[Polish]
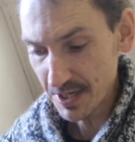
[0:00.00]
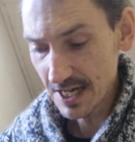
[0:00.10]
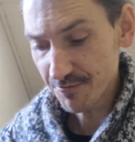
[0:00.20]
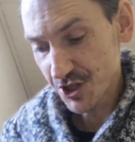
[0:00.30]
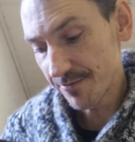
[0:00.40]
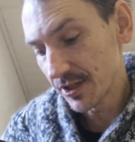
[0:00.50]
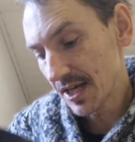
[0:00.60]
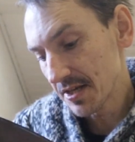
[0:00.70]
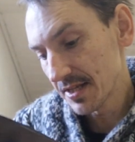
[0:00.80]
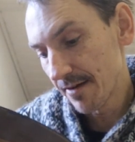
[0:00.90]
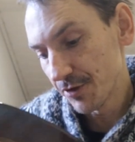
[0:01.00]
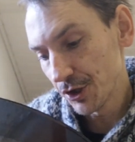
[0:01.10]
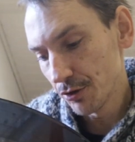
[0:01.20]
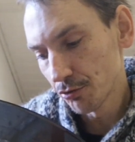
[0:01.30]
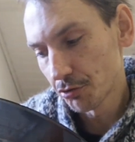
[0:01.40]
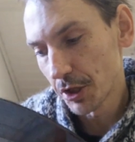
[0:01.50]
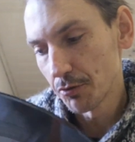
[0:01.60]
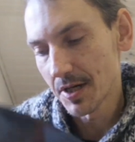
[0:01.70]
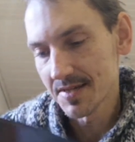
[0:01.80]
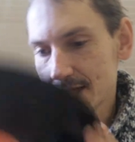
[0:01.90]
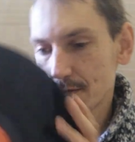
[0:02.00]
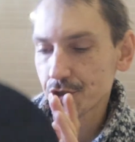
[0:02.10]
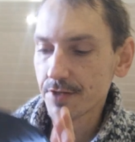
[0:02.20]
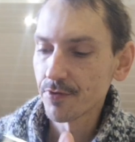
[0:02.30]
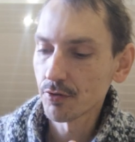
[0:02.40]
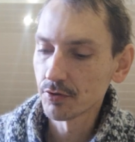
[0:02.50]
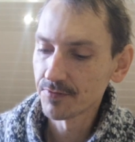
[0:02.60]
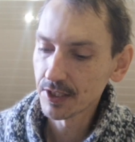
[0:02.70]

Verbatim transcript: Pierwsze wydanie na winylu, które ukazało się w roku